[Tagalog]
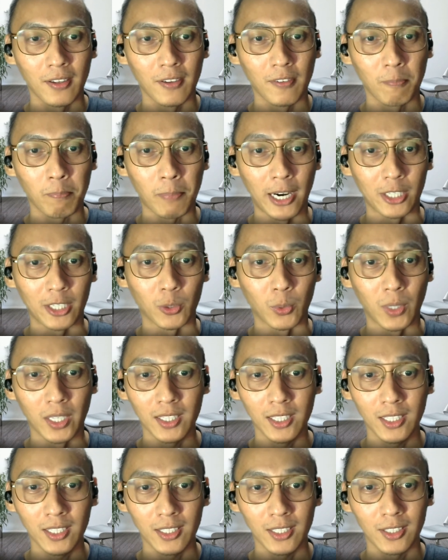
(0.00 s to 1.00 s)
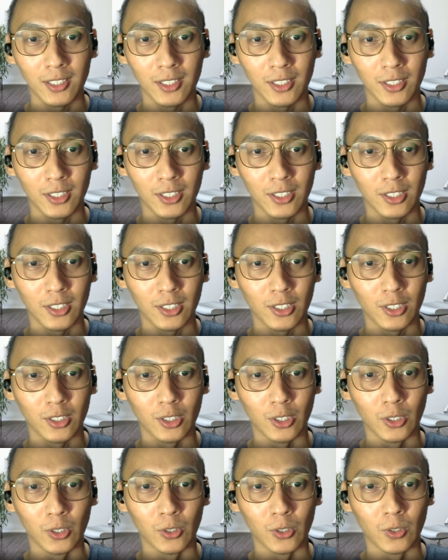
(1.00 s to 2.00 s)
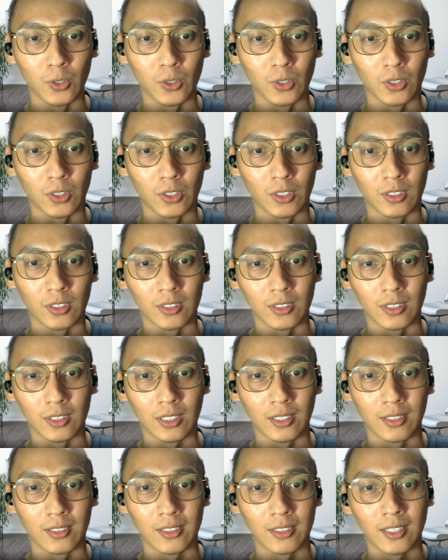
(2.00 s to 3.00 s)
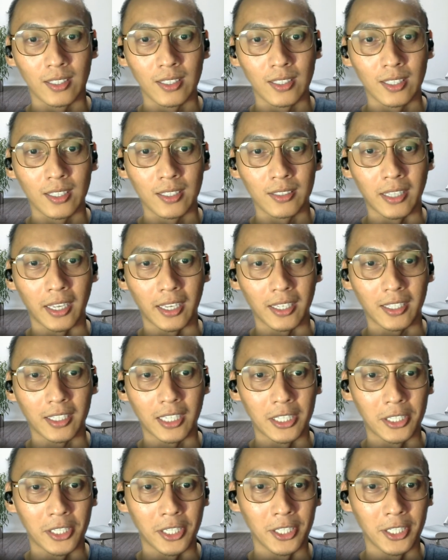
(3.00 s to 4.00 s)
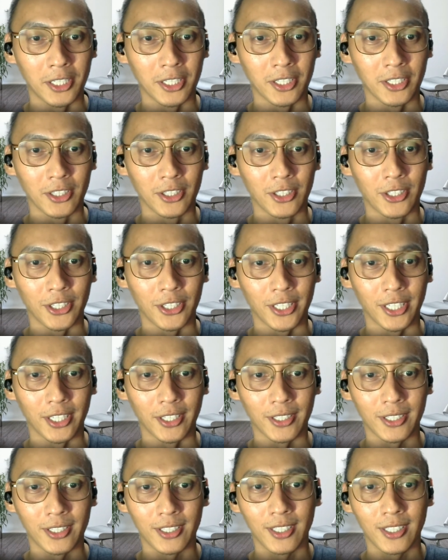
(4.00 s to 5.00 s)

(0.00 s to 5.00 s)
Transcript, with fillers: part 1 nung tech career journey ko,